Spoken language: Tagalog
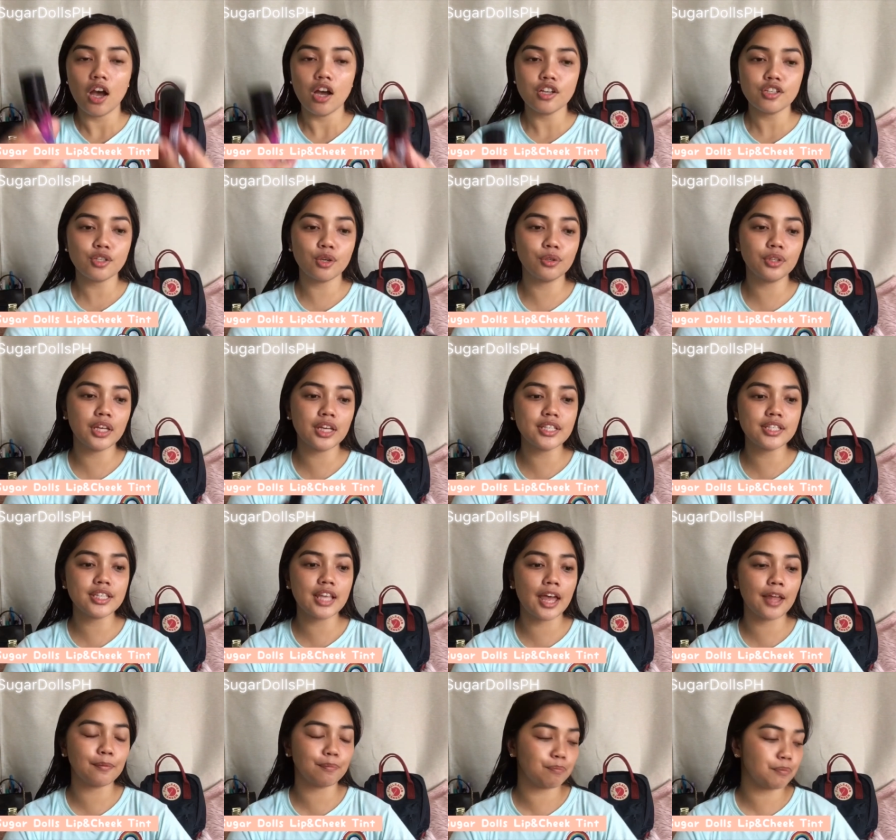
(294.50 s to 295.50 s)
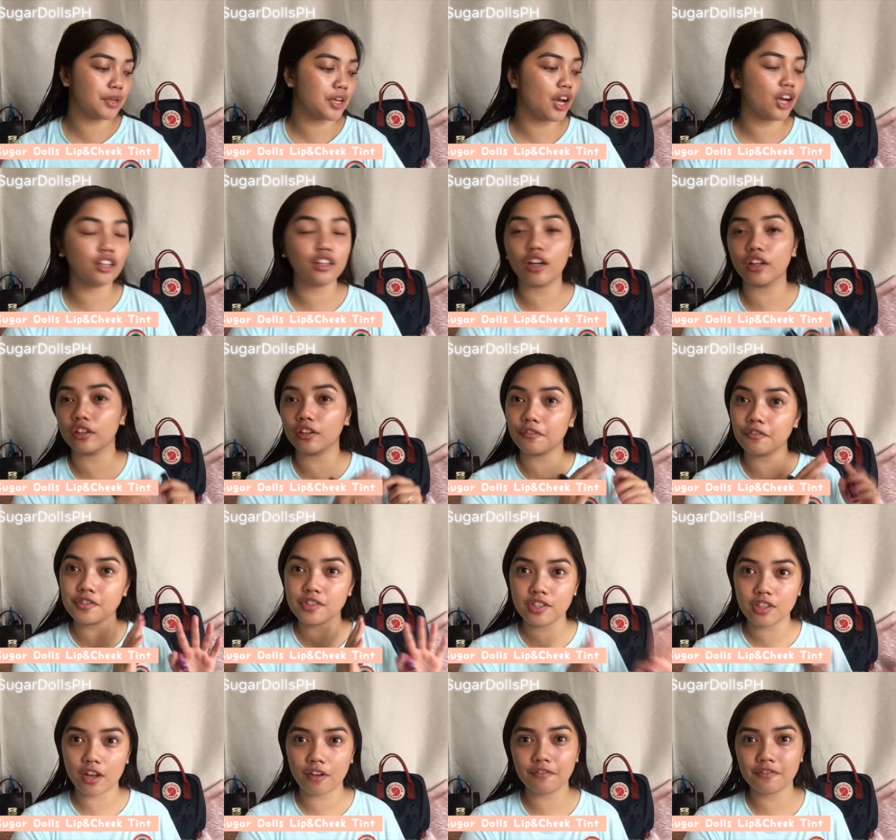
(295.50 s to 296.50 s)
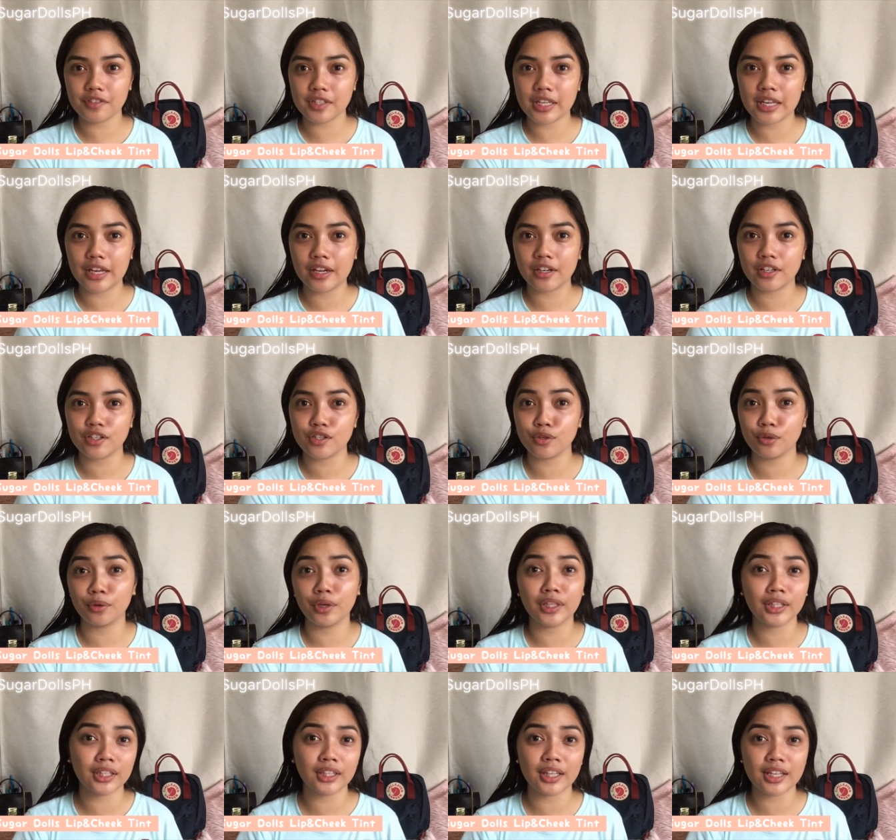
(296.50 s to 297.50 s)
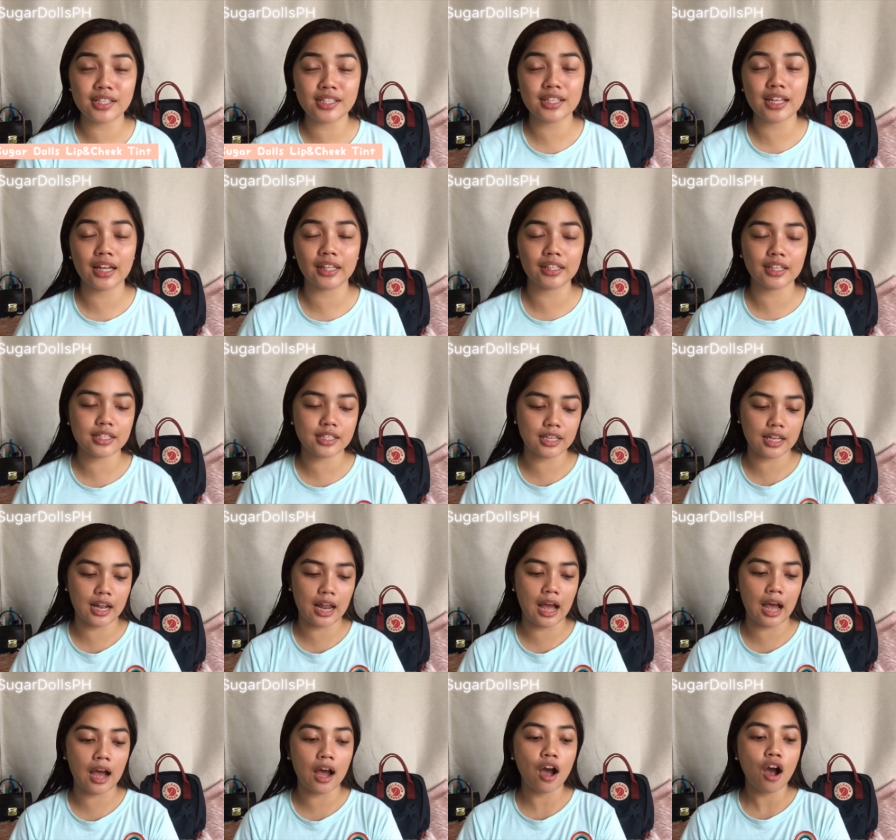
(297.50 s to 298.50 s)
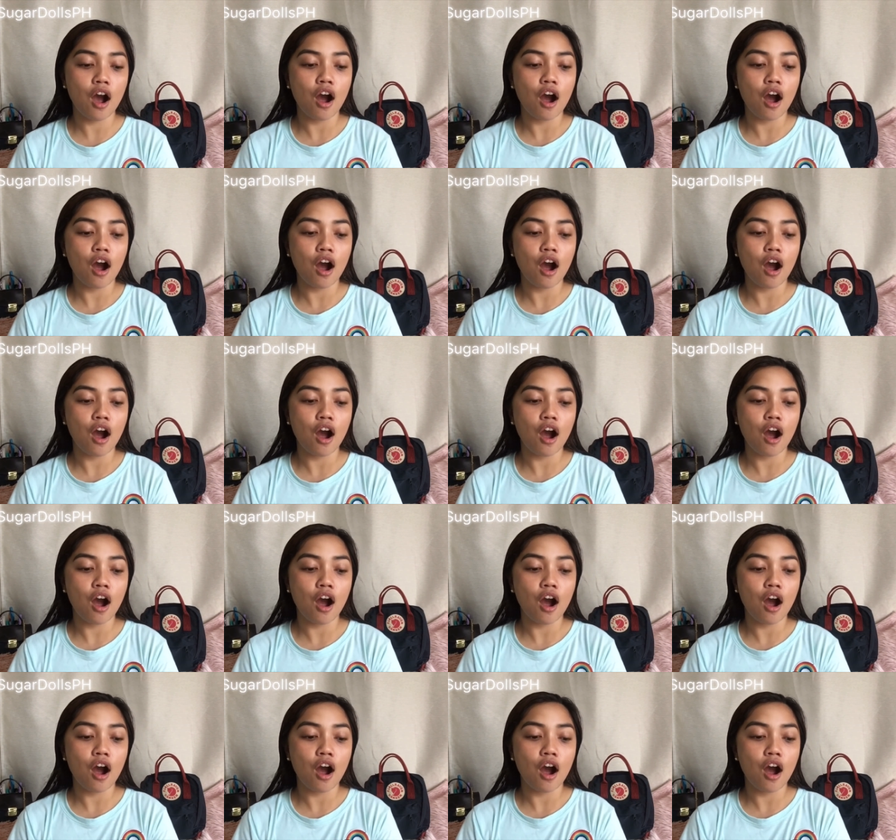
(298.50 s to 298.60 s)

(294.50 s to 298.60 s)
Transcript: So, they sent me a lot of stuffs here. So, test natin sila.